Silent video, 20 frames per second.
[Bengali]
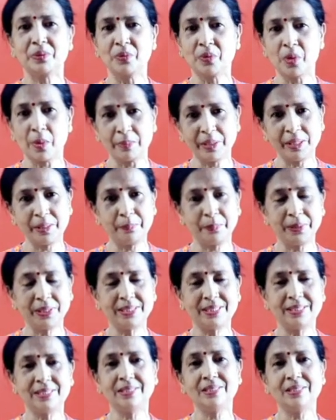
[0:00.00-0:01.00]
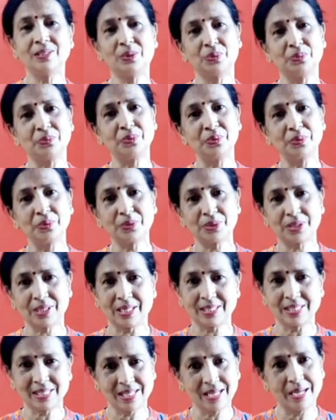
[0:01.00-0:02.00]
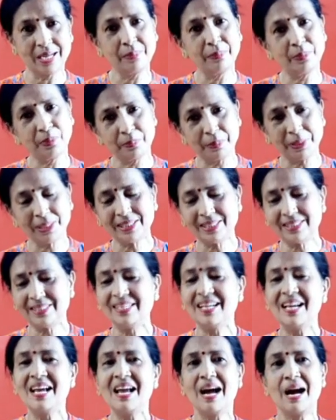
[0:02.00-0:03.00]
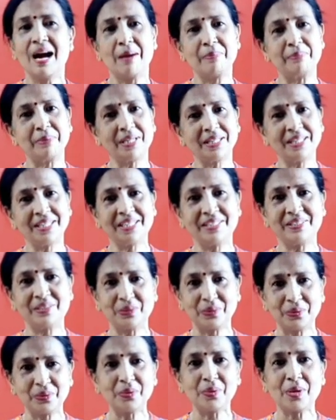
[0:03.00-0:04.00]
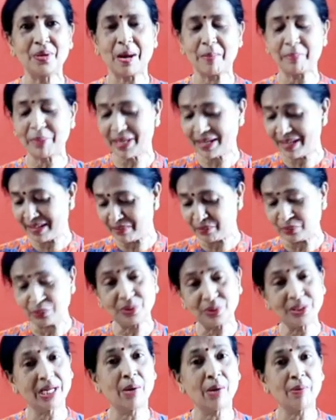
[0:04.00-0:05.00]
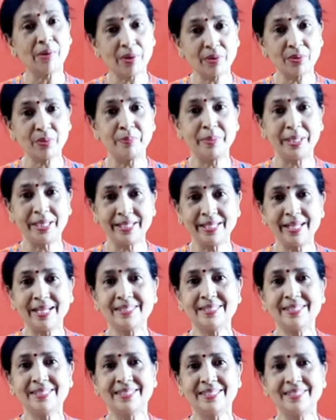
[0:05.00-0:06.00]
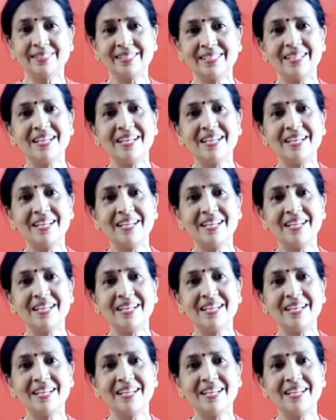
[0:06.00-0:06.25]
কমেন্ট পেয়েছি সুন্দর সাবস্ক্রাইবও পেয়েছি আপনাদের জন্য আমার উৎসাহ আরও বেড়ে যাচ্ছে